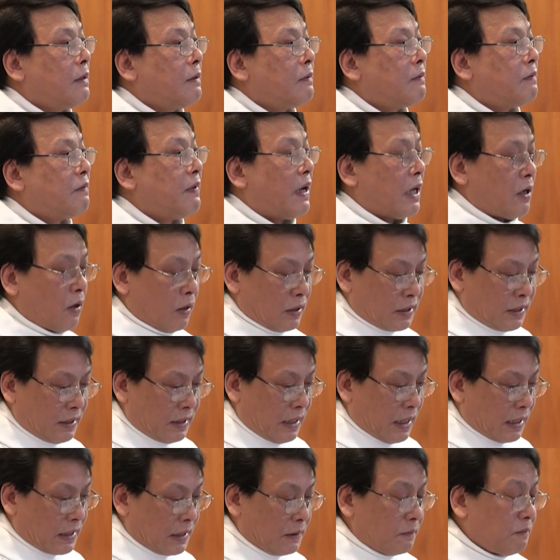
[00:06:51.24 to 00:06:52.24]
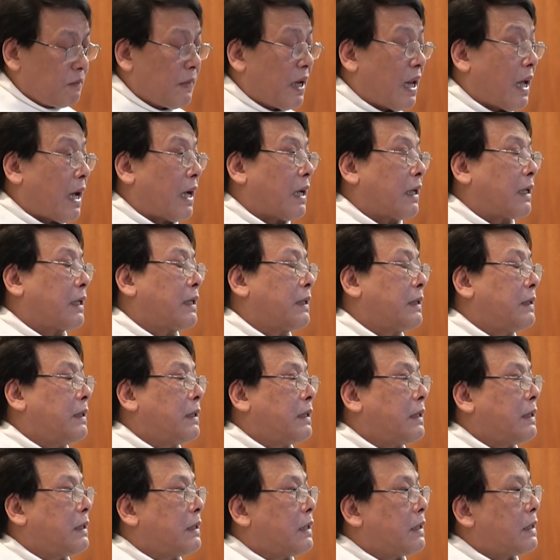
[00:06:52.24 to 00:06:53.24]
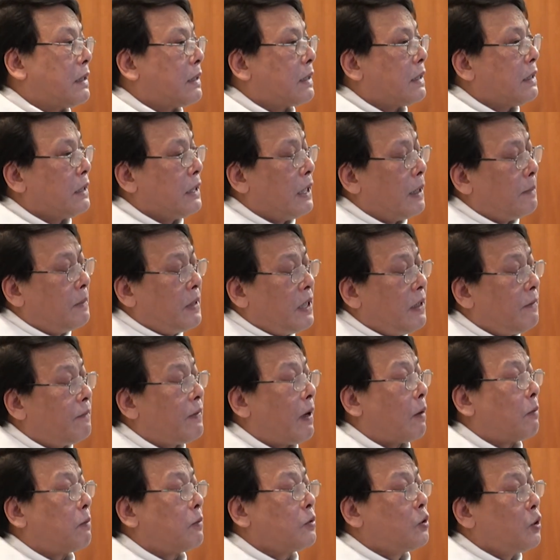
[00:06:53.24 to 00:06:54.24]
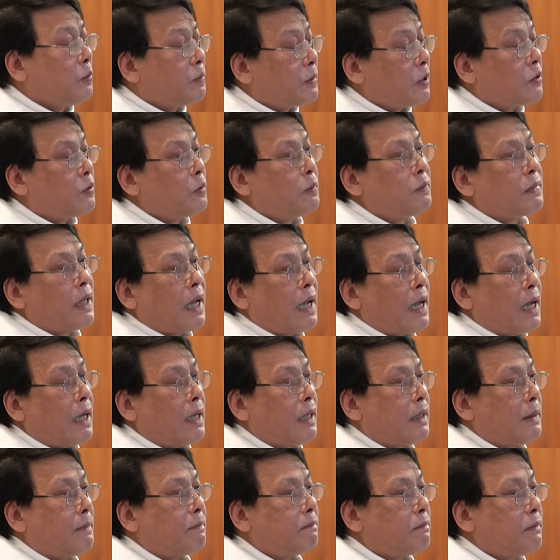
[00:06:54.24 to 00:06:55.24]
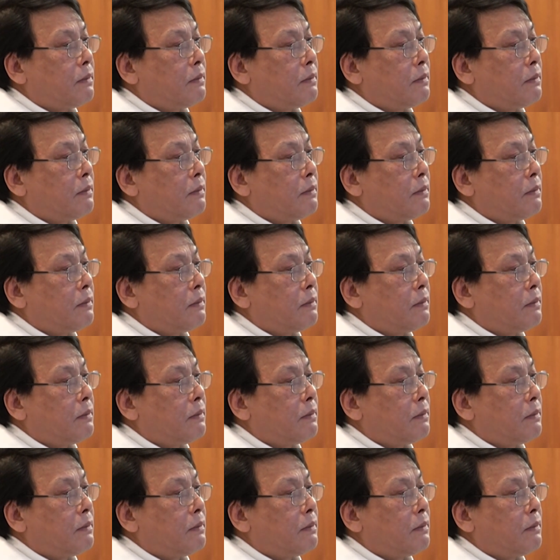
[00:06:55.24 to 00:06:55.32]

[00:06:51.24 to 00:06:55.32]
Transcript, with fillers: Và đó chính là là niềm hy vọng giúp cho chúng ta